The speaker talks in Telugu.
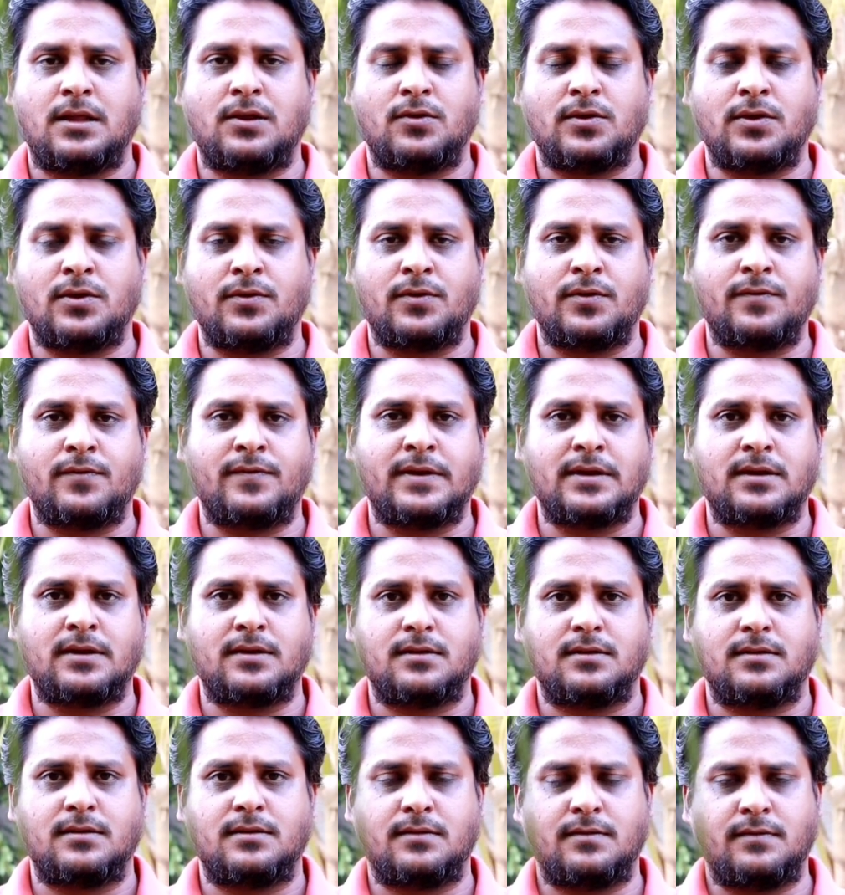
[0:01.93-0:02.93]
హలో ఎవ్రీవన్
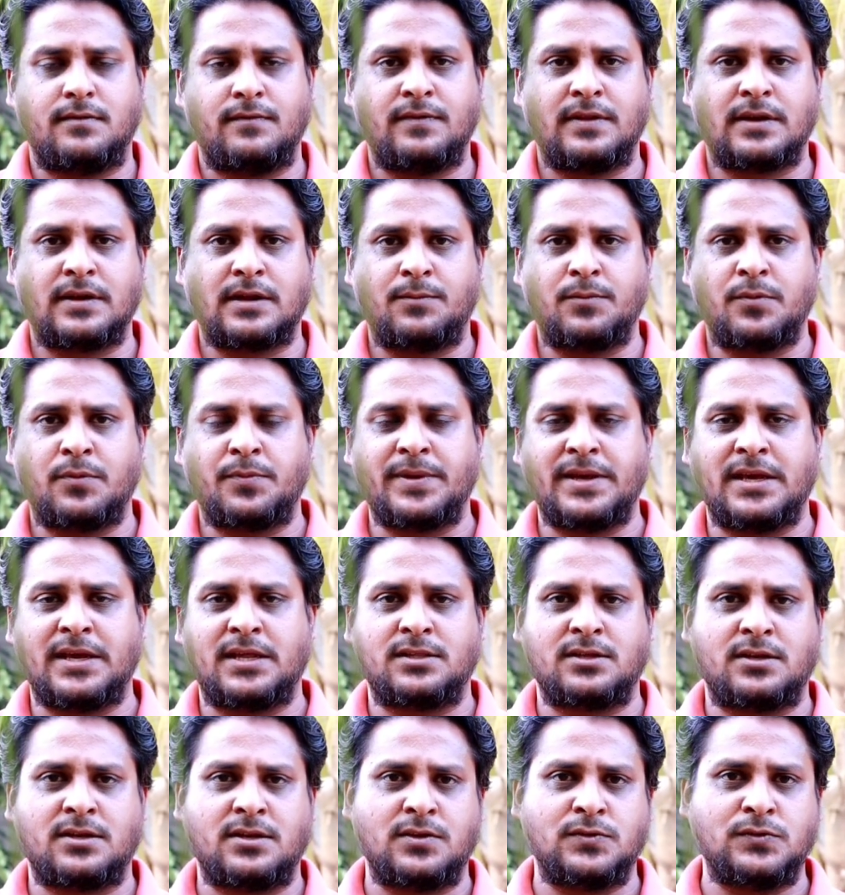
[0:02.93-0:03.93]
వెల్కమ్ టు
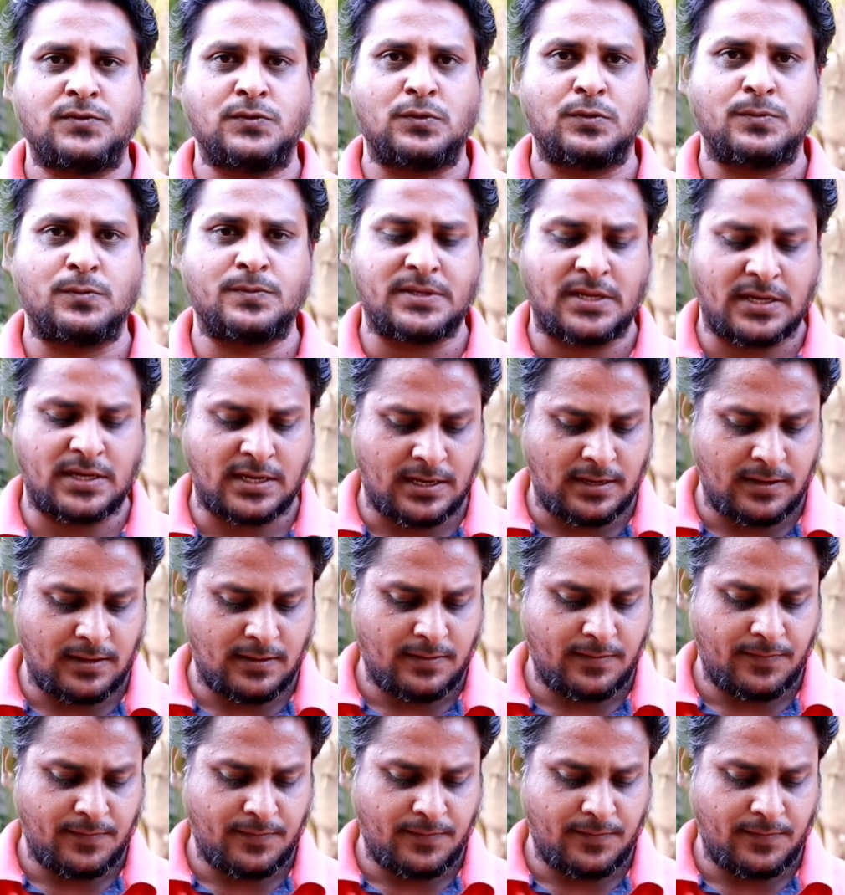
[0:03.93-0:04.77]
పియాద్రి న్యూస్ యూట్యూబ్ ఛానల్